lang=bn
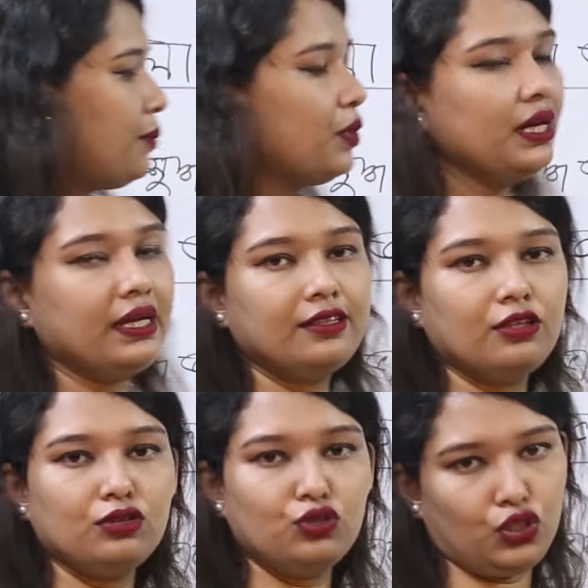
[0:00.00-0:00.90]
এবং
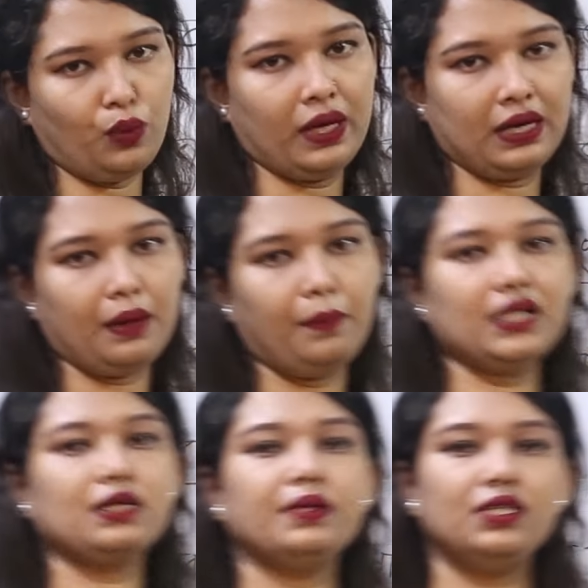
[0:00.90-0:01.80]
লিখিতর দুশো মার্ক
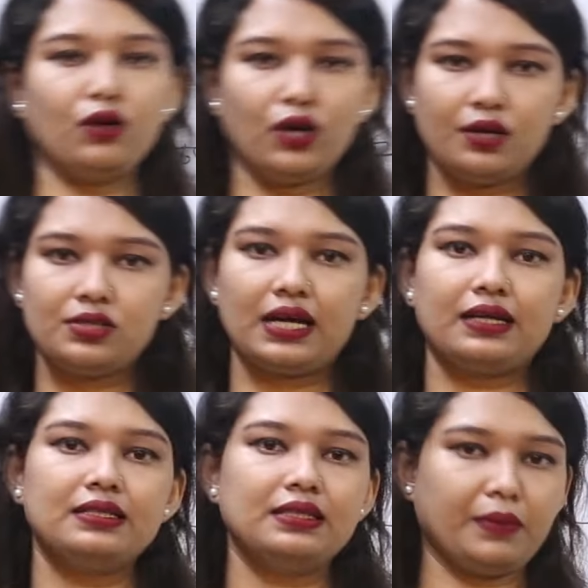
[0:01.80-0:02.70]
পাশাপাশি অন্যান্য
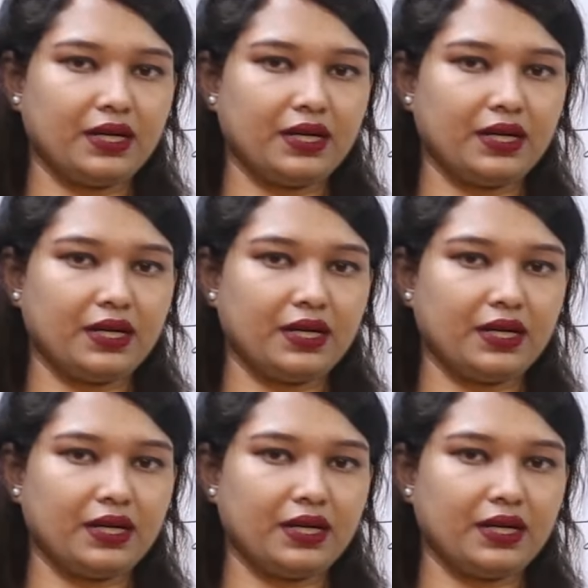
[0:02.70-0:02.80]
চাকরির যে